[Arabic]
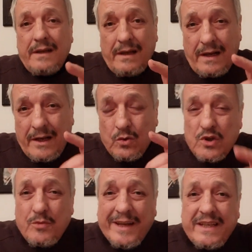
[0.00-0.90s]
هذوك
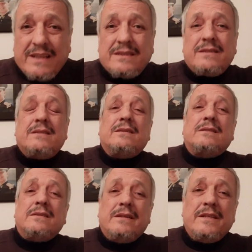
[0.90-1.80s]
الجمعيات
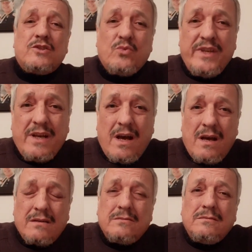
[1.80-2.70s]

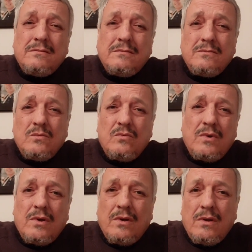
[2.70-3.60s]
النسوية
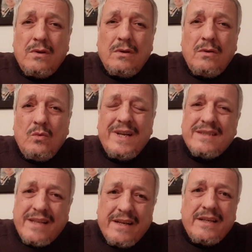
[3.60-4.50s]

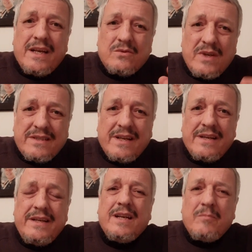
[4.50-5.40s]
واليساريات
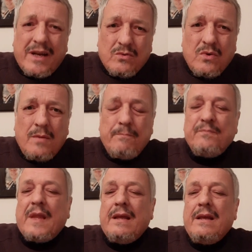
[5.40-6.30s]
واليساريين بعضهم
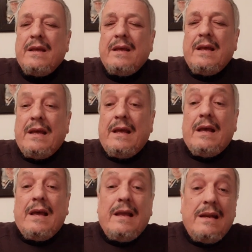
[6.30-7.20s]

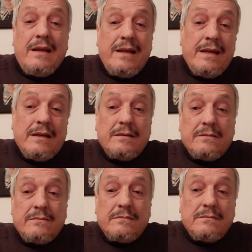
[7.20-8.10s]
اللي
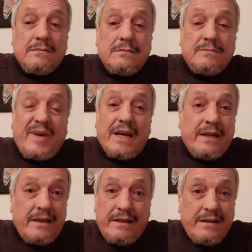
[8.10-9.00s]

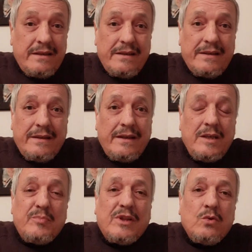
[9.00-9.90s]
باغين
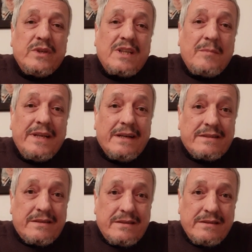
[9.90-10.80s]
يبدلوا نظام
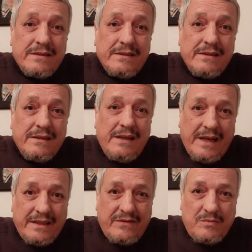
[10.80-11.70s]
الارث اللي
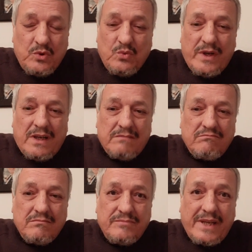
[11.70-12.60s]
عندنا في المدونه
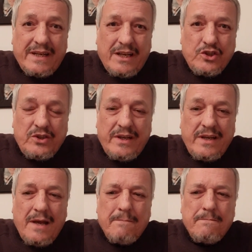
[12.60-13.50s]
بطريقه
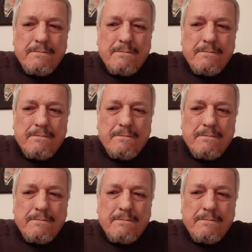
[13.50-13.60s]
جذريه